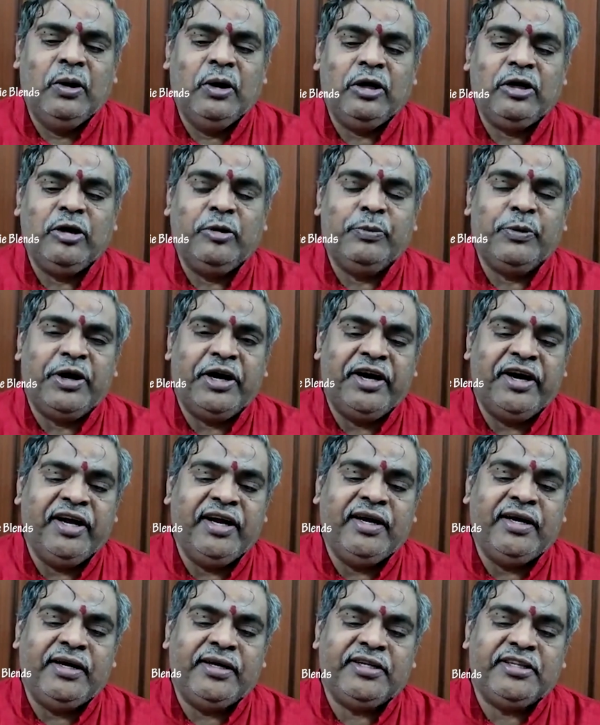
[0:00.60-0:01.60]
ఒక్క ప్రాణం
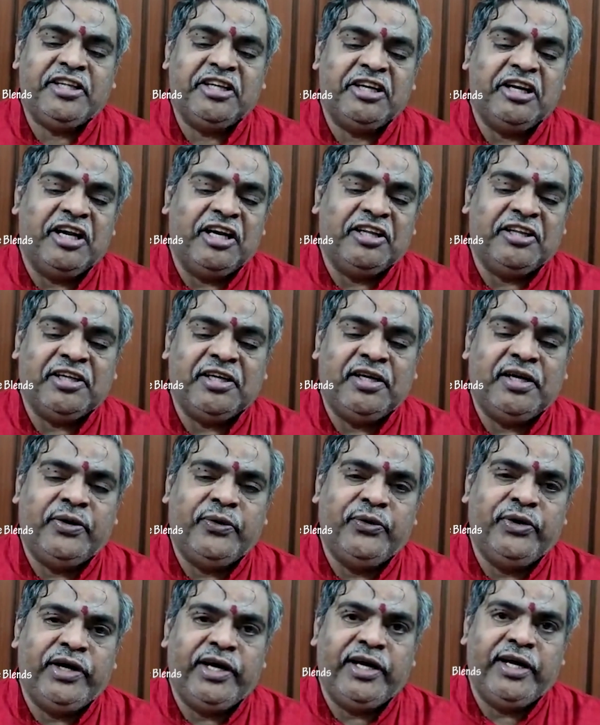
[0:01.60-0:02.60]
కాస్త నలతగా
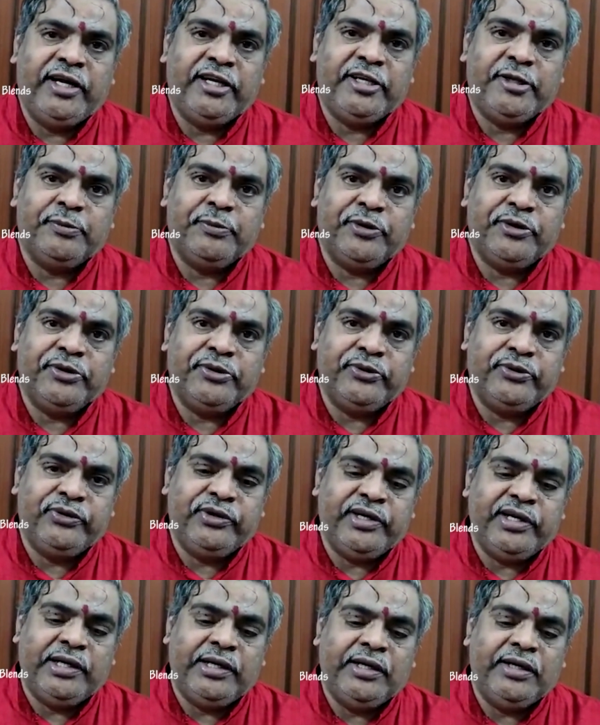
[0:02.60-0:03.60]
ఉండి ఆయాసపడుతూ
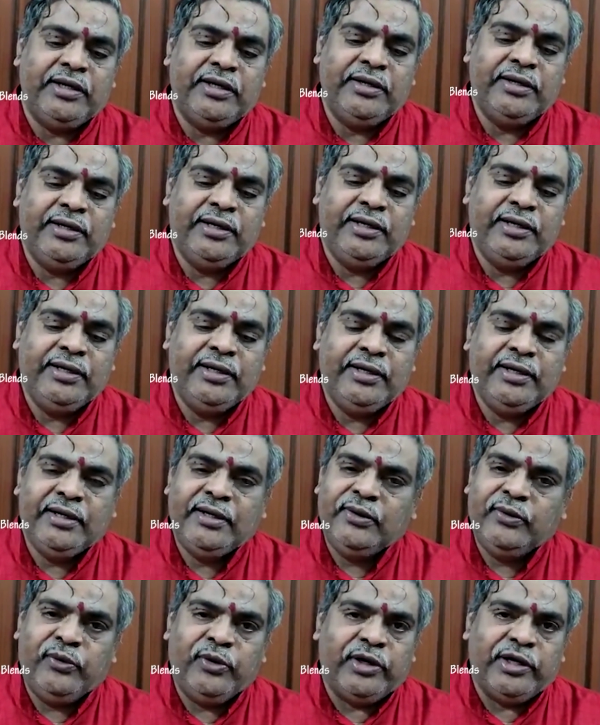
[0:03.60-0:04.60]
ఉంటే
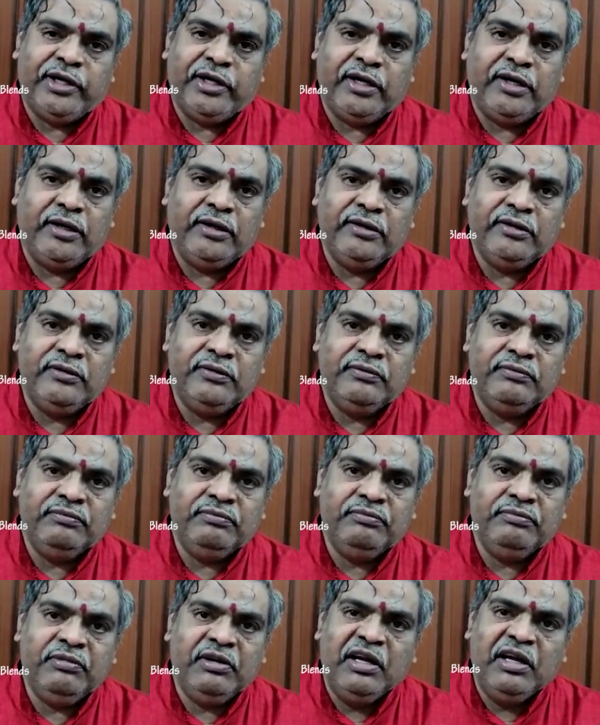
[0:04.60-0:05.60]
ఒకటి కాదు
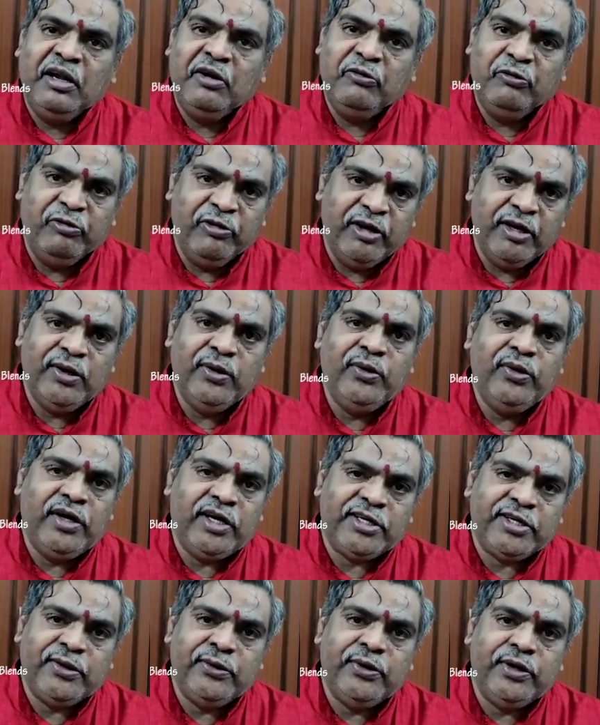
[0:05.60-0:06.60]
వేలు
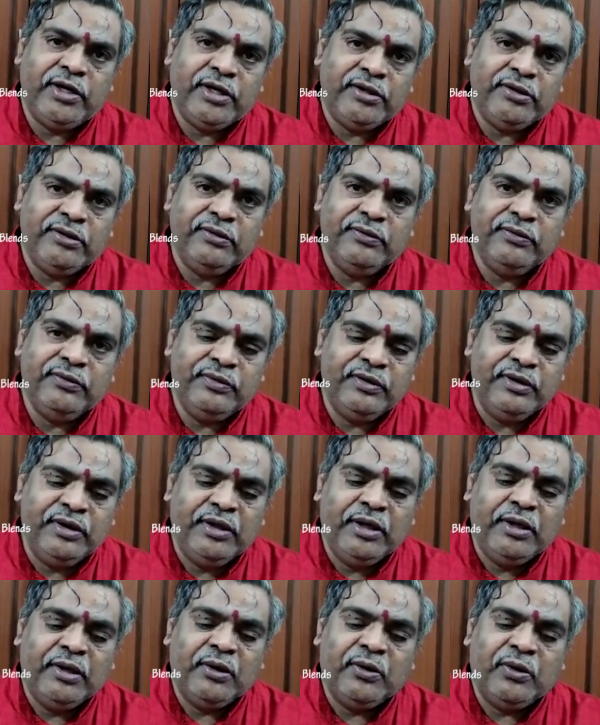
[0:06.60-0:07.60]
లక్షలు కాదు
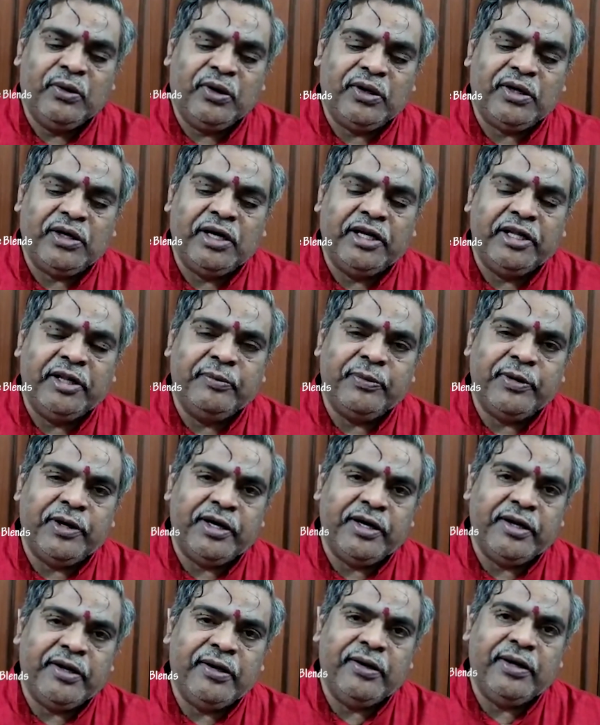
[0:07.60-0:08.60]
కోట్లాది
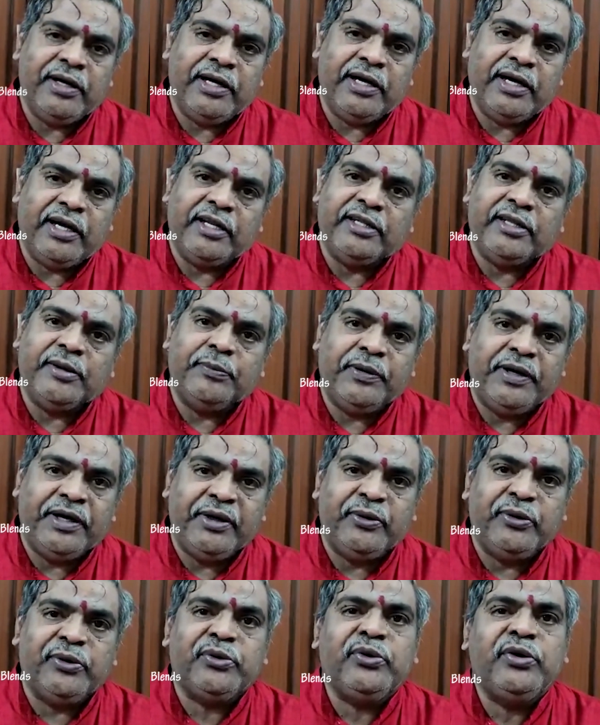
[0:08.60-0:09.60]
ప్రాణాలు కలతపడి
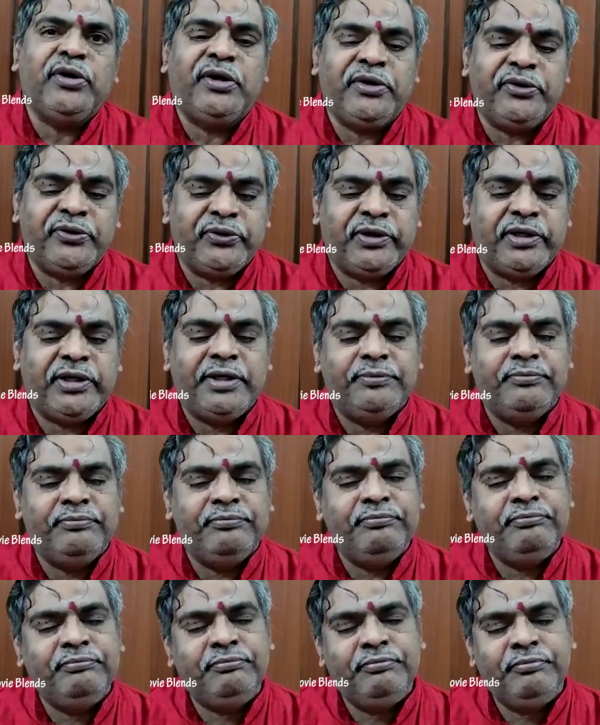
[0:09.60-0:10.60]
కొట్టుకులాడుతున్నాయి
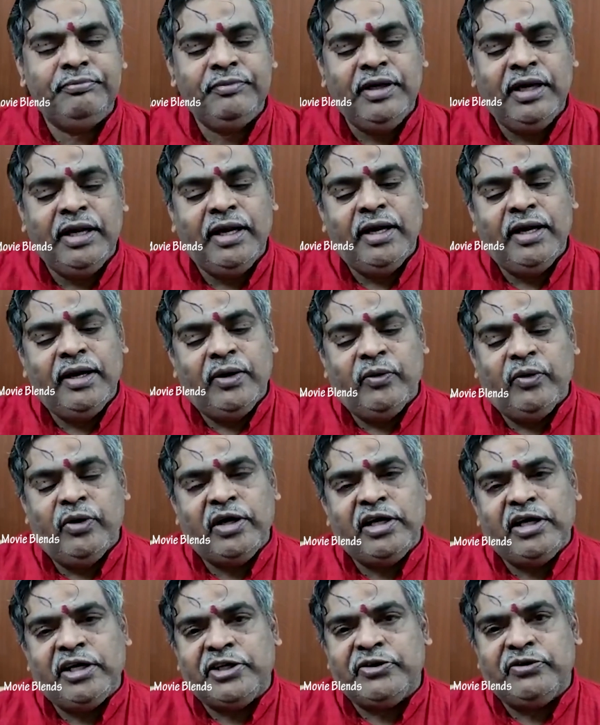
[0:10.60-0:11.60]

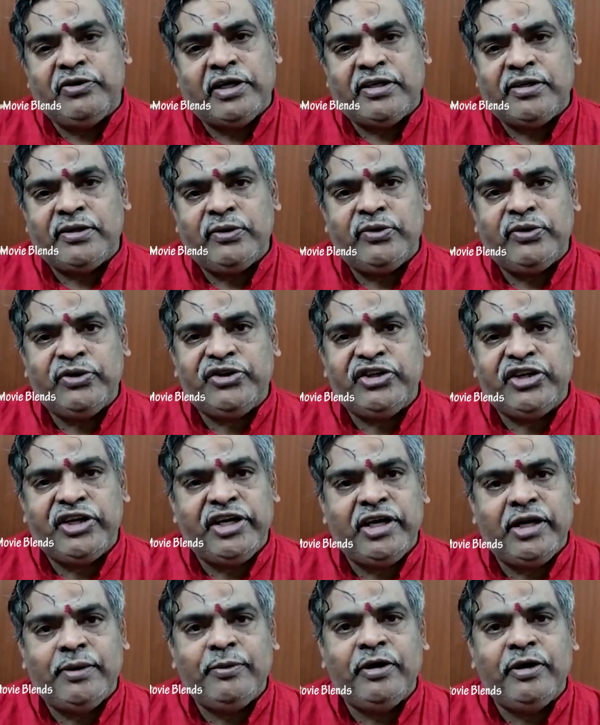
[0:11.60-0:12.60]
ఒక్క శ్వాసలో
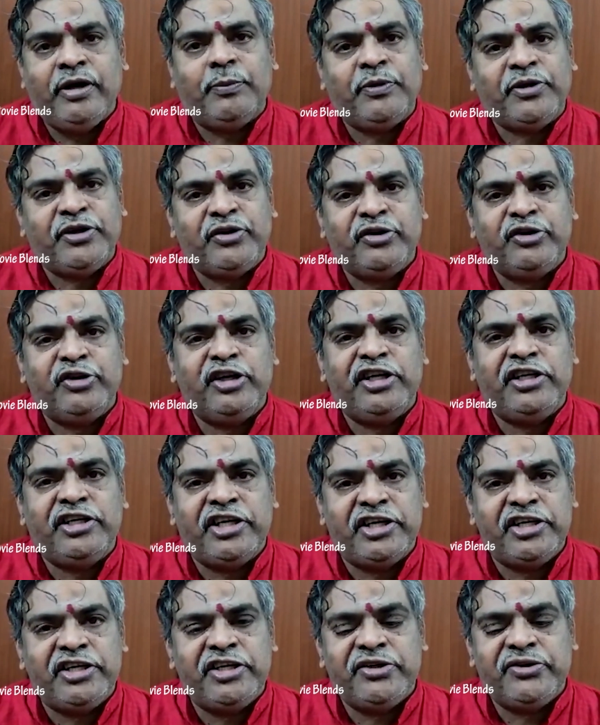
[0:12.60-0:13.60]
సరిగా మన అపశృతిని
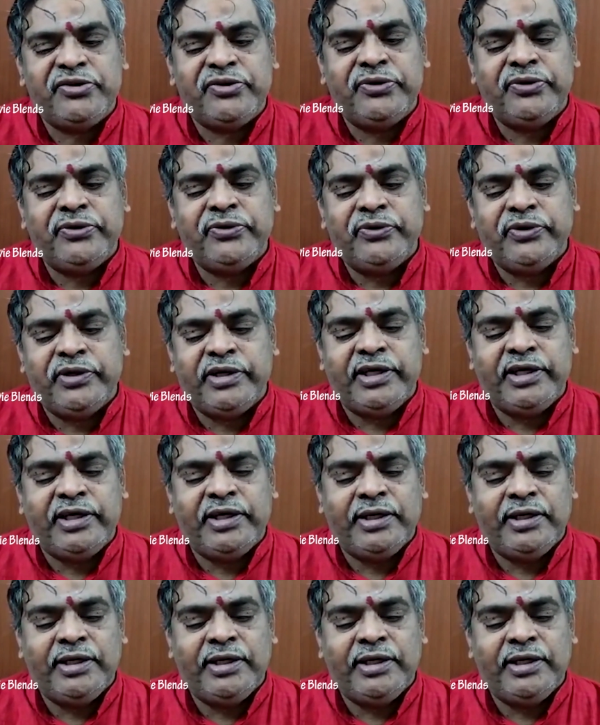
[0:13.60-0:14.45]
సరి చేసుకుంటూ ఉంటే